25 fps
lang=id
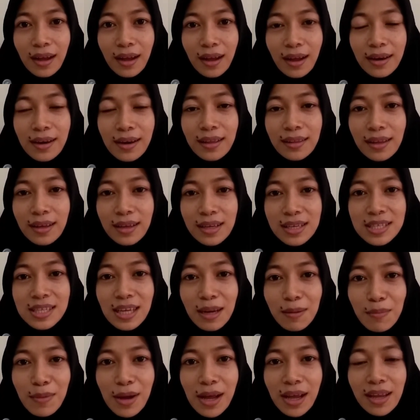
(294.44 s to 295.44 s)
ada
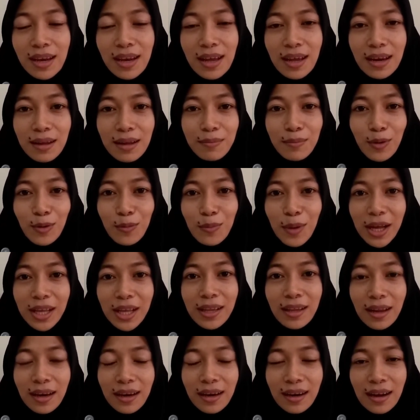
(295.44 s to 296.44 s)
tangisan bayi dalam rumah
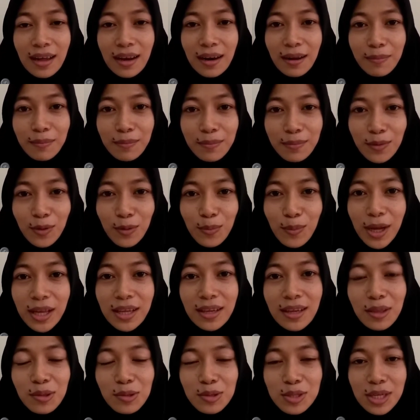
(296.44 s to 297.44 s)
dalam
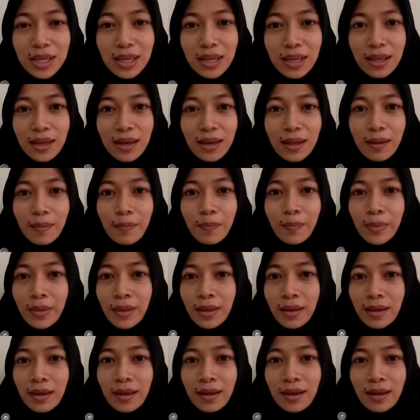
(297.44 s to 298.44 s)
rumahnya itu sendiri.
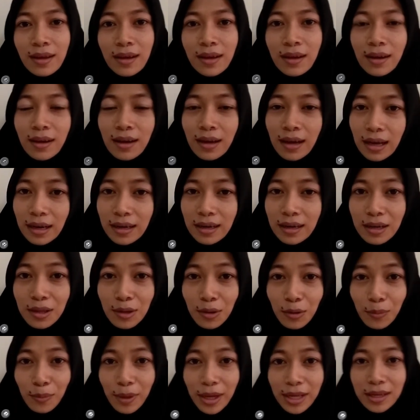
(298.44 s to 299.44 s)
Karena di
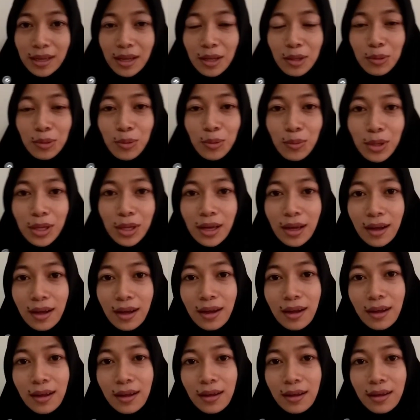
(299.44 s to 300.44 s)
rumahnya itu
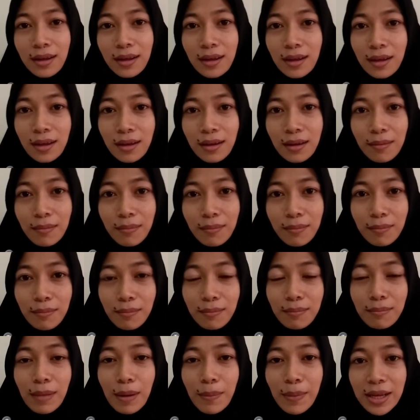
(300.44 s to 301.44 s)
ya
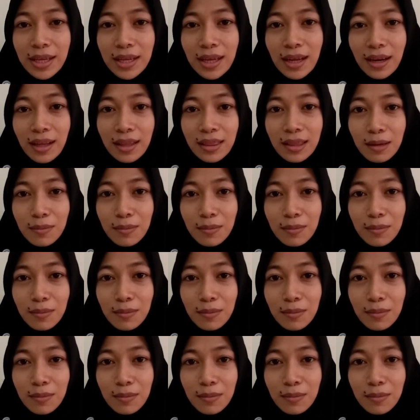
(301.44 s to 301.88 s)
mamanya Re